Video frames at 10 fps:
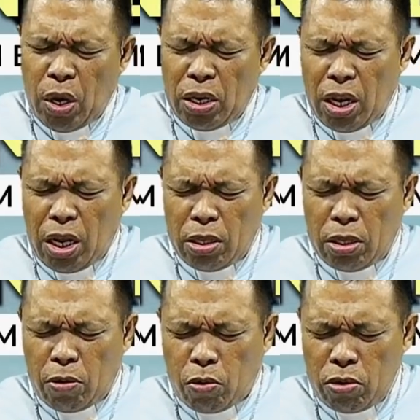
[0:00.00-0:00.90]
yang dengan
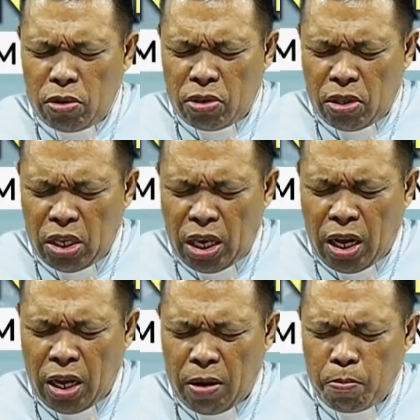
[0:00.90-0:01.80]
tekun
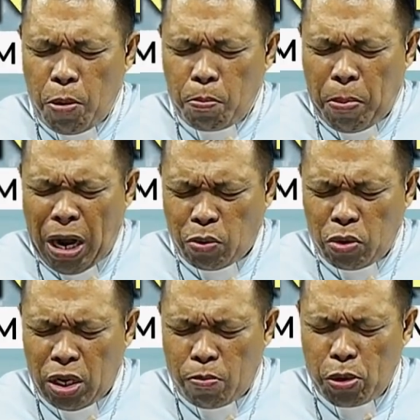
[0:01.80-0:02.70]
setia
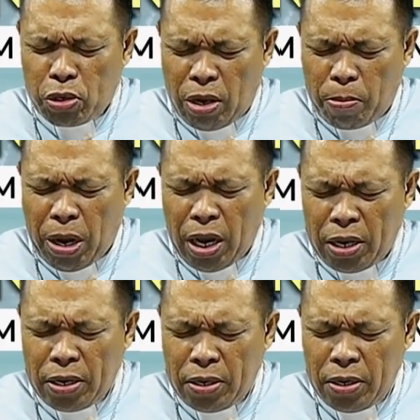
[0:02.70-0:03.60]
membangun
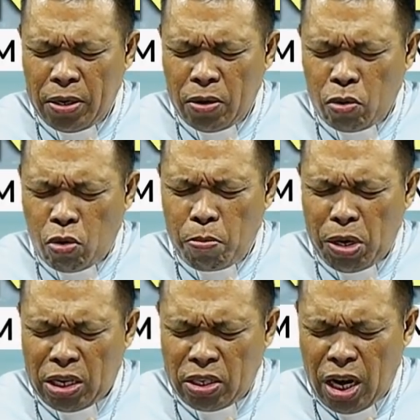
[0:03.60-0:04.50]
kebersamaan untuk
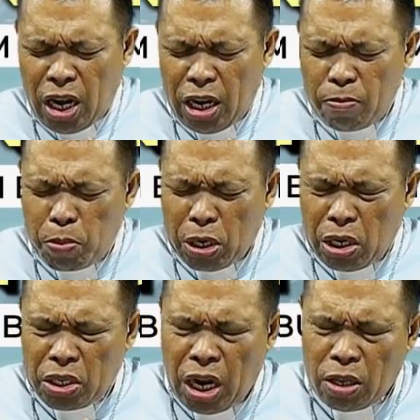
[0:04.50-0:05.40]
melaksanakan
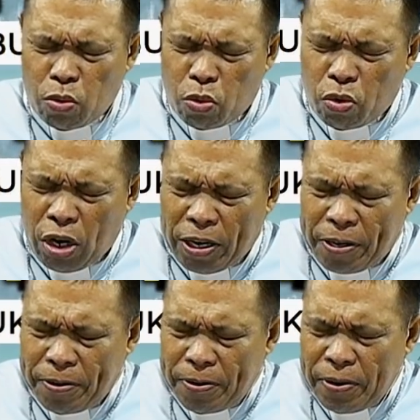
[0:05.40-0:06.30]
pekerjaan
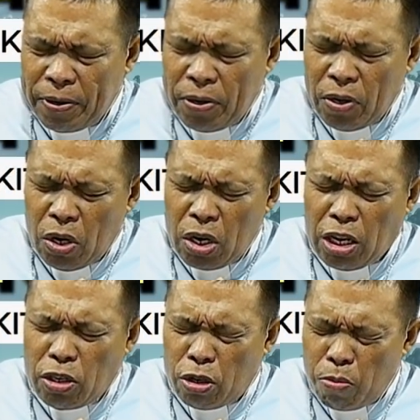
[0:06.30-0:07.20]
Tuhan.
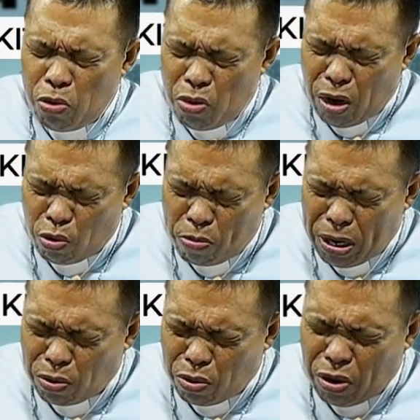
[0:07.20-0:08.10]
Dan semua
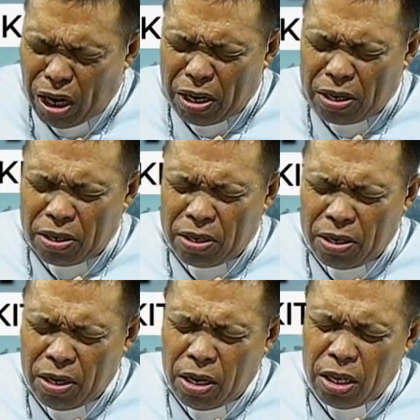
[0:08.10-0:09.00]
umat Tuhan
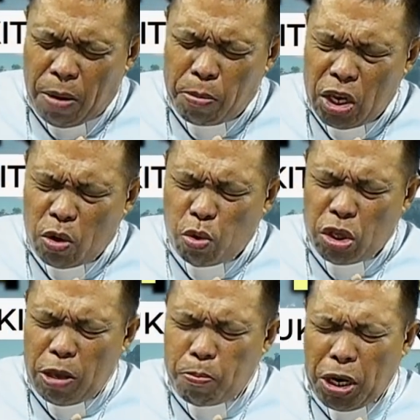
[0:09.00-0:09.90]
yang
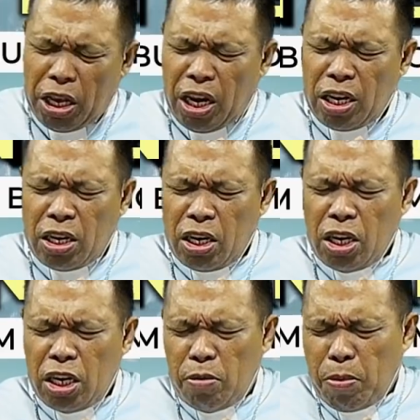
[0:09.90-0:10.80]
mengikuti pelayanan
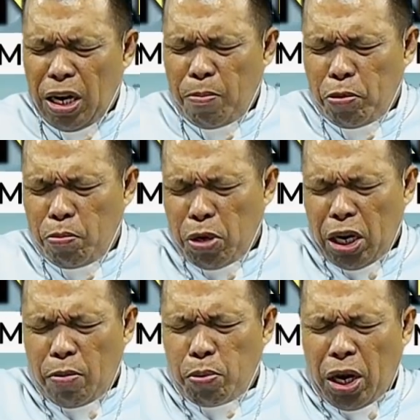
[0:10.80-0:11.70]
ini dimanapun
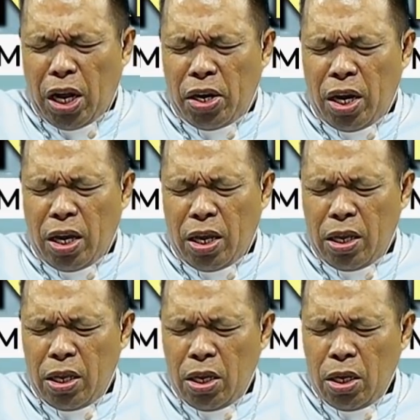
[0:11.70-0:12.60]
mereka berada,
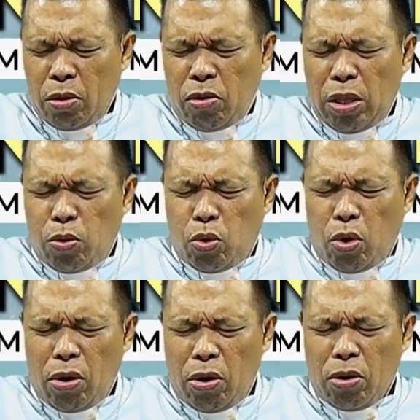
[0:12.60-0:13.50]
Tuhan
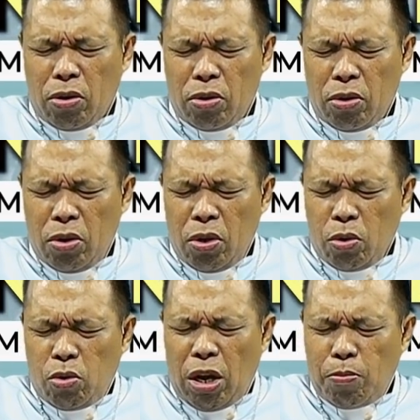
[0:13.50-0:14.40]
tolong,
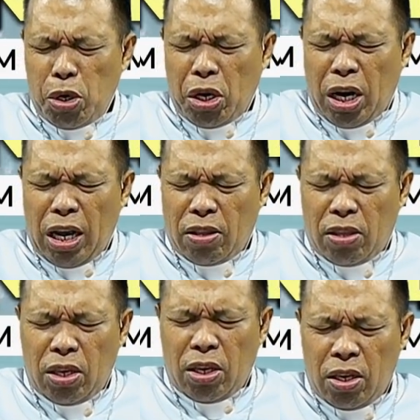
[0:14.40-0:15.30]
Tuhan
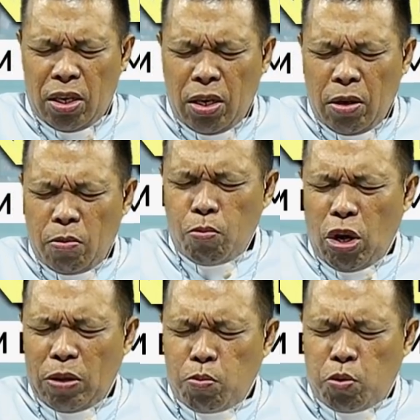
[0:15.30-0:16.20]
berkati
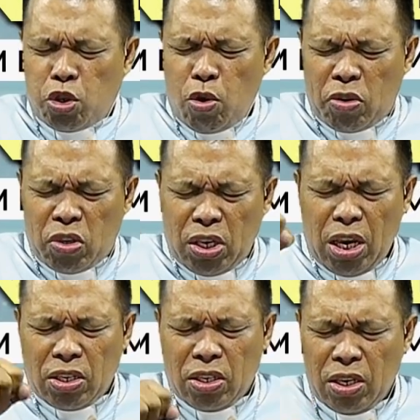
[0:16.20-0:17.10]
buat
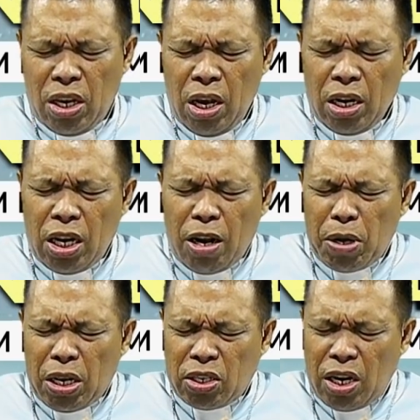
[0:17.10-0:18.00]
sukses
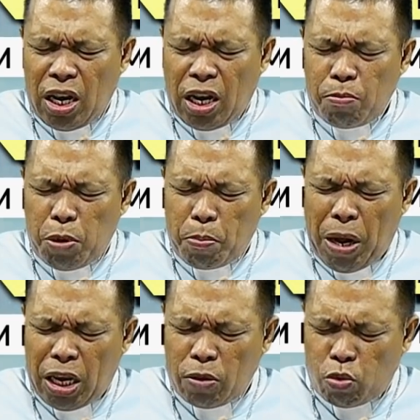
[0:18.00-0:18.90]
dalam melaksanakan
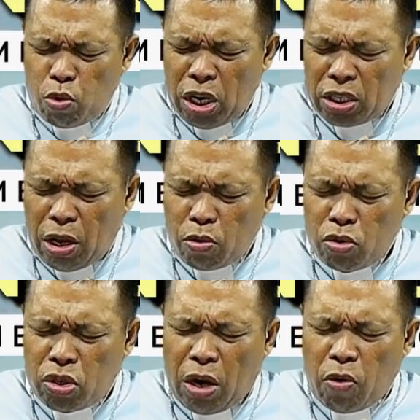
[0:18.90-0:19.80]
berbagai tugas
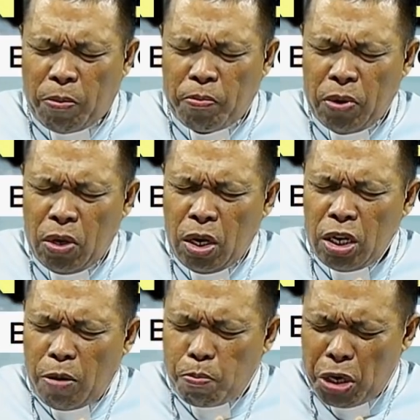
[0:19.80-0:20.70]
tanggung jawab
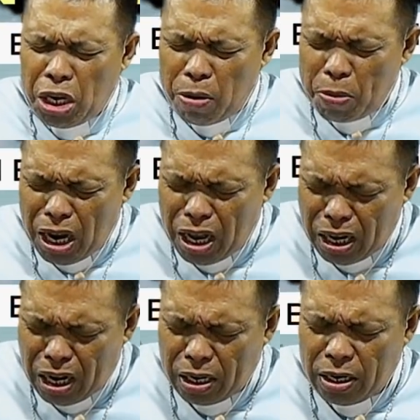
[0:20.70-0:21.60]
dan beri
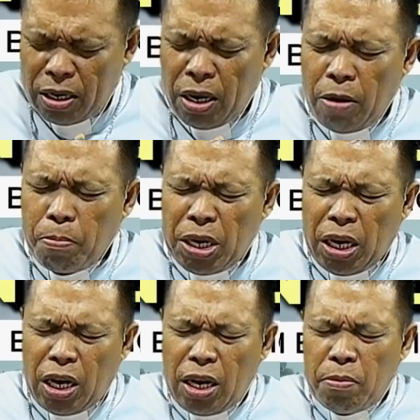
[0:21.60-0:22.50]
kemenangan
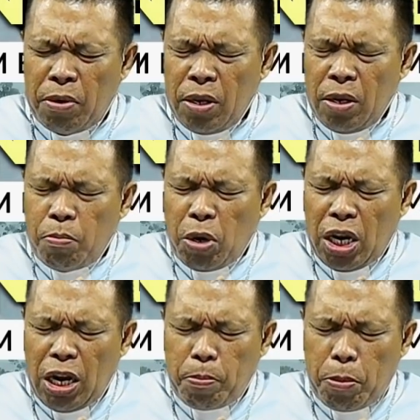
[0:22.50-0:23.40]
manakala
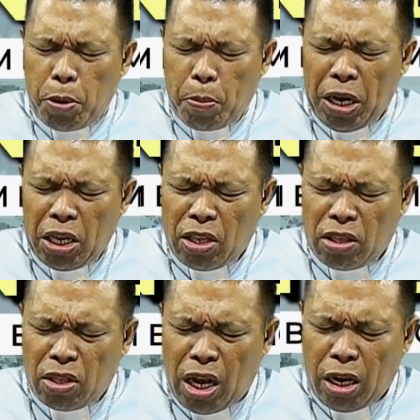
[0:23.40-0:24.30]
menghadapi berbagai
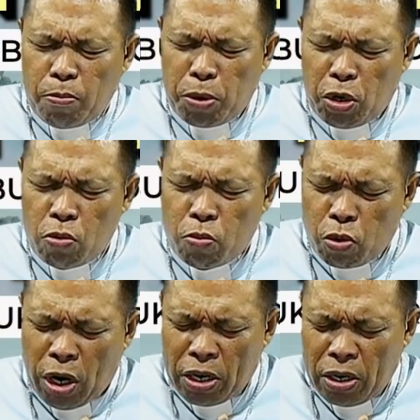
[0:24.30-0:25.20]
tantangan
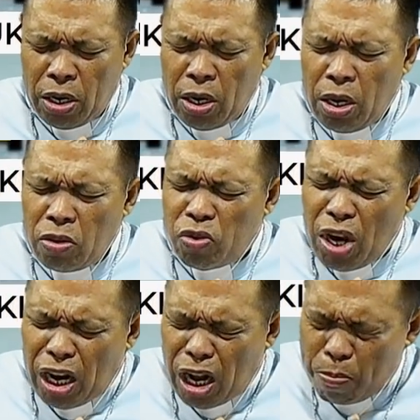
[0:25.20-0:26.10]
pergumulan.
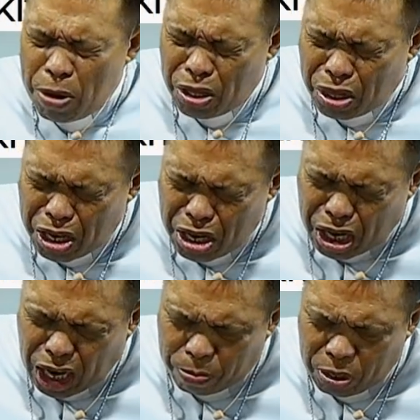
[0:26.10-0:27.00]
Jaga
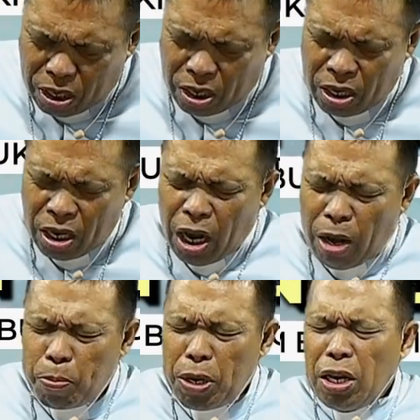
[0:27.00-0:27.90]
bentengi kami,
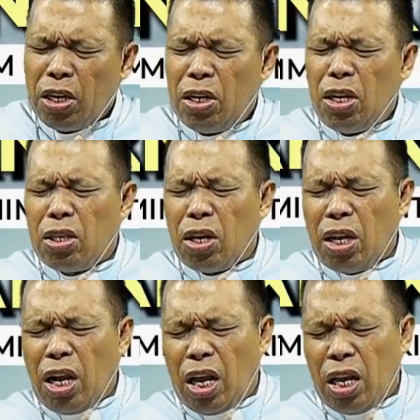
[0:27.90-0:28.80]
apalagi di
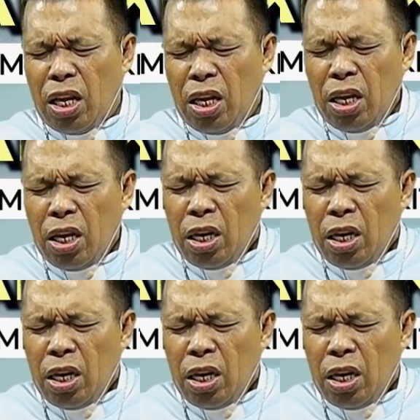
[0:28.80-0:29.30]
tengah